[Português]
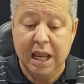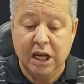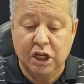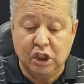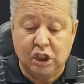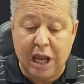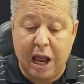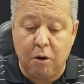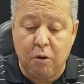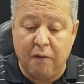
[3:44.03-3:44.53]

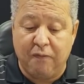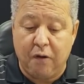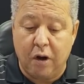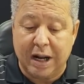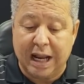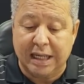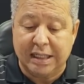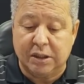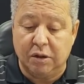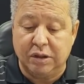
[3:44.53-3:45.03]
Já a
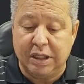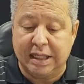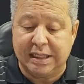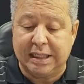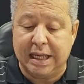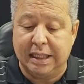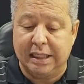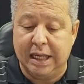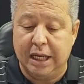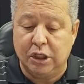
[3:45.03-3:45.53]
convocação de
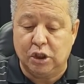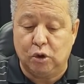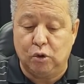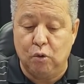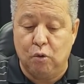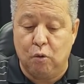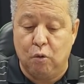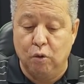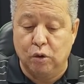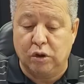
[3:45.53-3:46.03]
excedentes
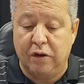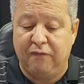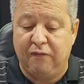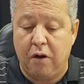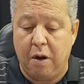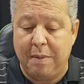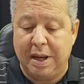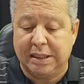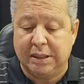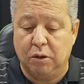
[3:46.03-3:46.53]
do curso de
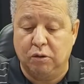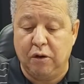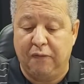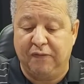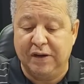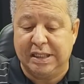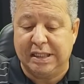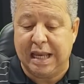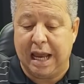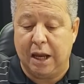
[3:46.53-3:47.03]
formação de
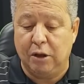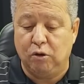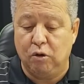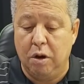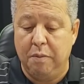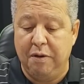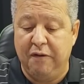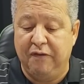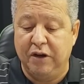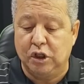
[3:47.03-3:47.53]
oficiais
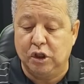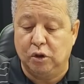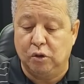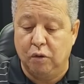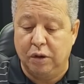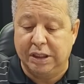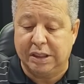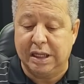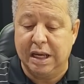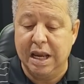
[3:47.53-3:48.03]

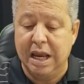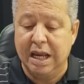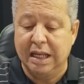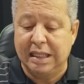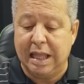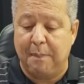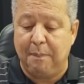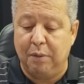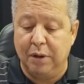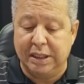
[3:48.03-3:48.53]
2022
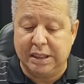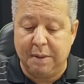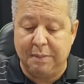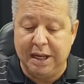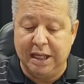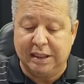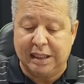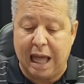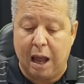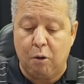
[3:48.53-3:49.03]
da Polícia
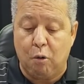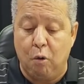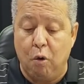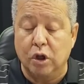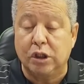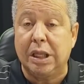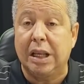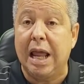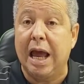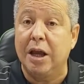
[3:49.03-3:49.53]
Militar
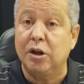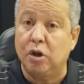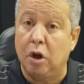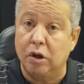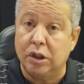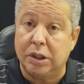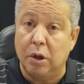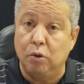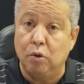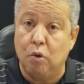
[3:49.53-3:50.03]
consta na
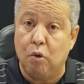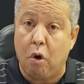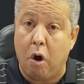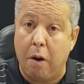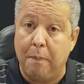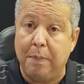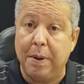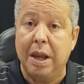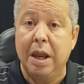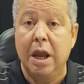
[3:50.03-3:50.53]
resolução do
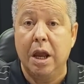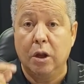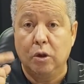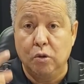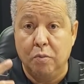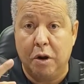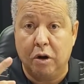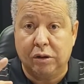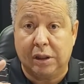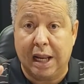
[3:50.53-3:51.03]
COP
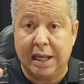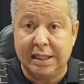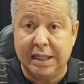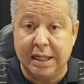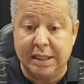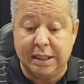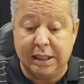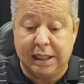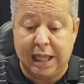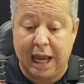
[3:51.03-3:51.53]
número
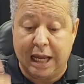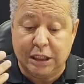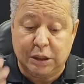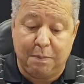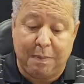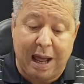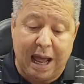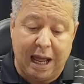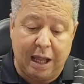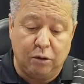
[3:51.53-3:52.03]

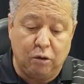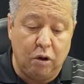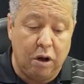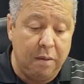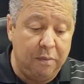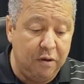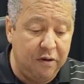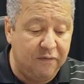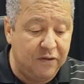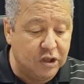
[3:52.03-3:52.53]

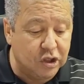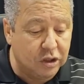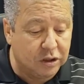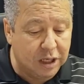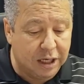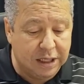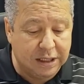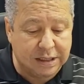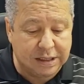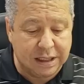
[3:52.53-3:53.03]

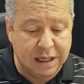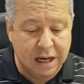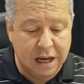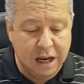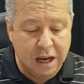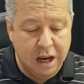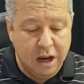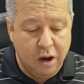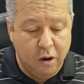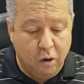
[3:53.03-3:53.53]
310/2023.
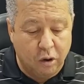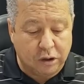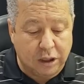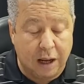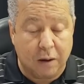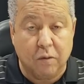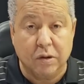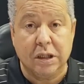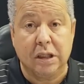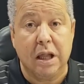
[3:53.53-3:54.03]

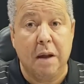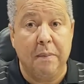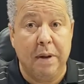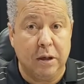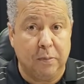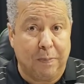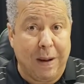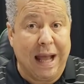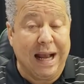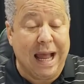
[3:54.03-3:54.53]
Outra coisa também,
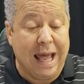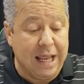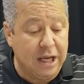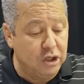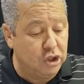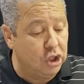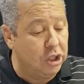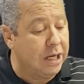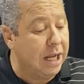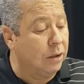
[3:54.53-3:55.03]
para
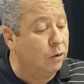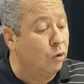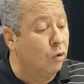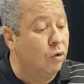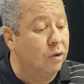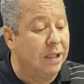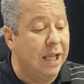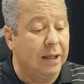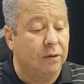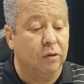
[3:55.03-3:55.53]
garantir que é
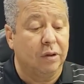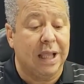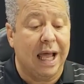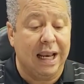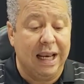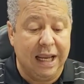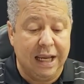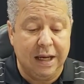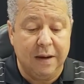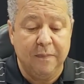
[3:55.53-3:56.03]
tudo dentro da
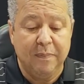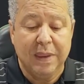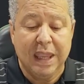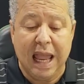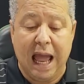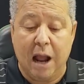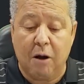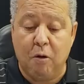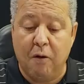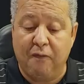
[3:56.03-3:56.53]
lei,
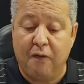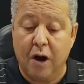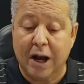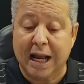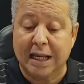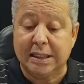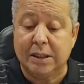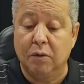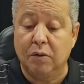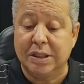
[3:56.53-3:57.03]
a
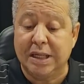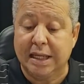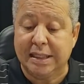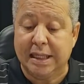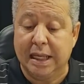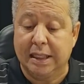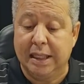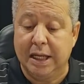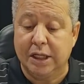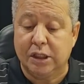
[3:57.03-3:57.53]
convocação dos
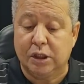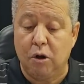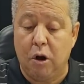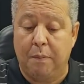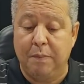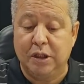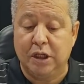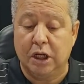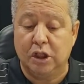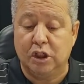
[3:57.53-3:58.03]
excedentes tem o
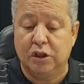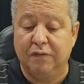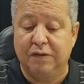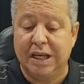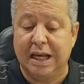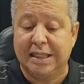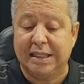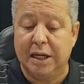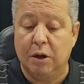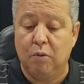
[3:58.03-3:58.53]
objetivo de
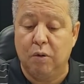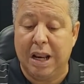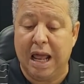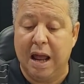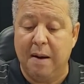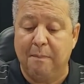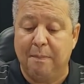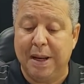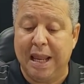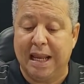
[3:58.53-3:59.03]
assegurar
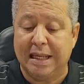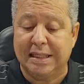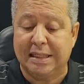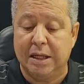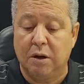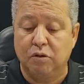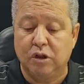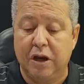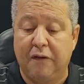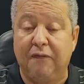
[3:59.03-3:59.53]
a
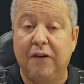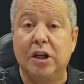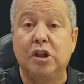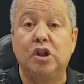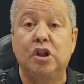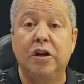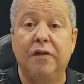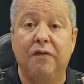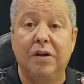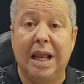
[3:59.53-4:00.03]
ampliação de
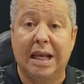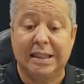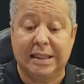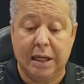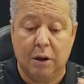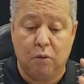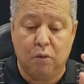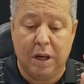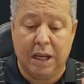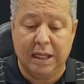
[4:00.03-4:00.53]
efetivo na
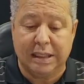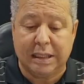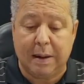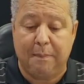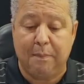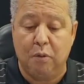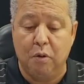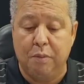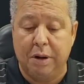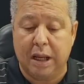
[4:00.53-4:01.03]
segurança
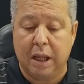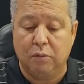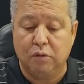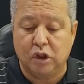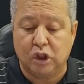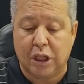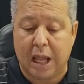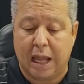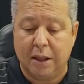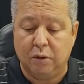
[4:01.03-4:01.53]
pública do
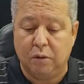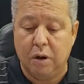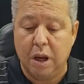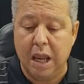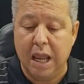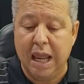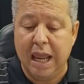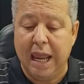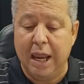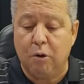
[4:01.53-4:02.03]
Estado,
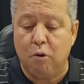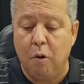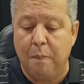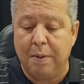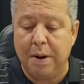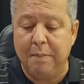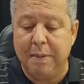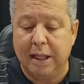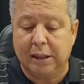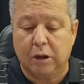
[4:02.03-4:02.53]
em
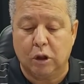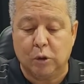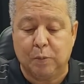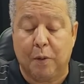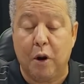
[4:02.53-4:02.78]
cumprimento aos